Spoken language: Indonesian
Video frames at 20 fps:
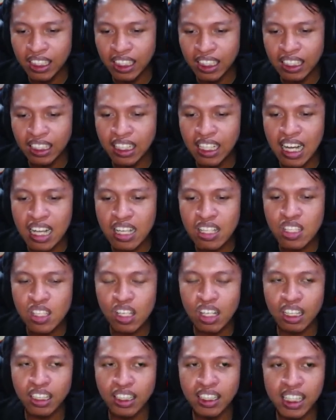Giga
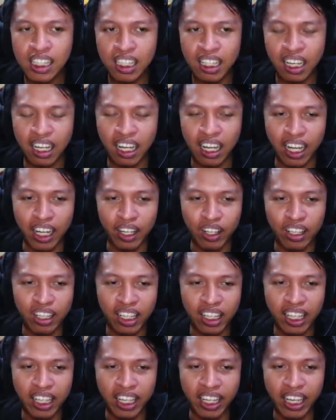Soldier
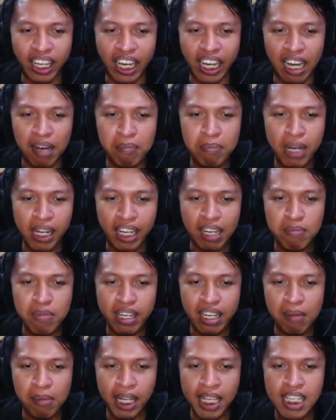Oke yang pakai
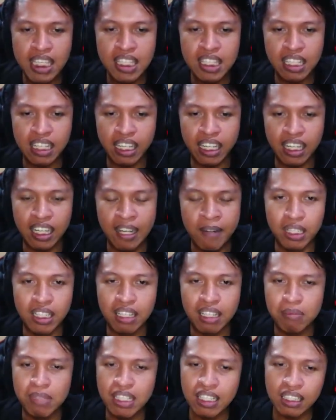meriam laser ya
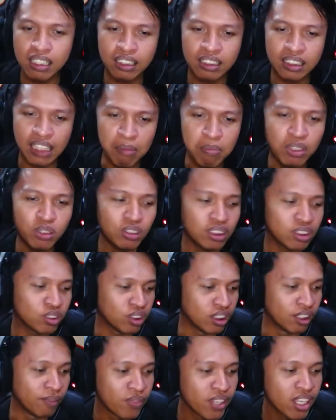Bener-bener sama juga cuy